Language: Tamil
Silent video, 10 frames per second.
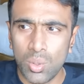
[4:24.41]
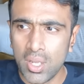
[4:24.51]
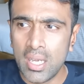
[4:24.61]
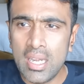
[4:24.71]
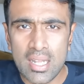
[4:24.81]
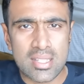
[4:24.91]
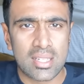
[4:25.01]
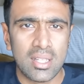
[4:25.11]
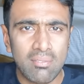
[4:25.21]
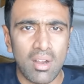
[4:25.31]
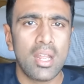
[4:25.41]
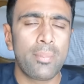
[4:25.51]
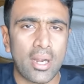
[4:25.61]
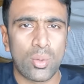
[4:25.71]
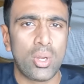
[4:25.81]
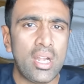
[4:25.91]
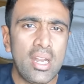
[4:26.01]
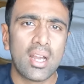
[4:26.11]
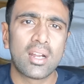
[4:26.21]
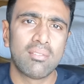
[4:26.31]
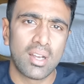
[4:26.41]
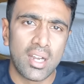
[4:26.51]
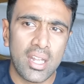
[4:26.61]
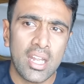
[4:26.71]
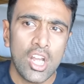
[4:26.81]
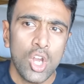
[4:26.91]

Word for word: ஒரு இந்தியன்ஸுக்கு தான் வாய்ப்பு கிடைக்கும் இந்தியாவுக்கு விளையாடி